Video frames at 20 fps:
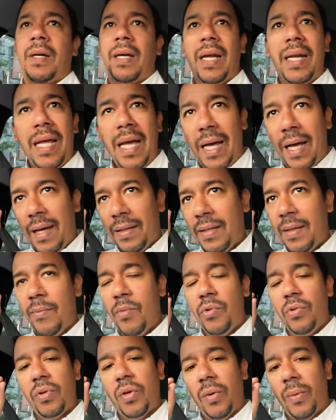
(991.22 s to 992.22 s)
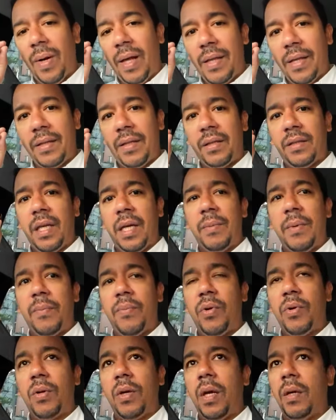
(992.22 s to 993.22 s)
Quería hace mucho hablar de este tema
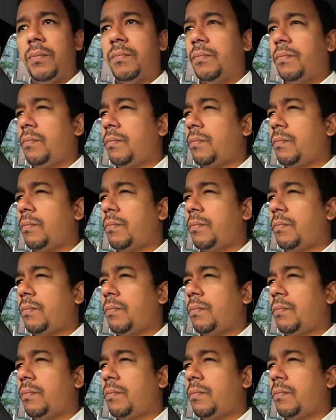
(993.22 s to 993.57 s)
porque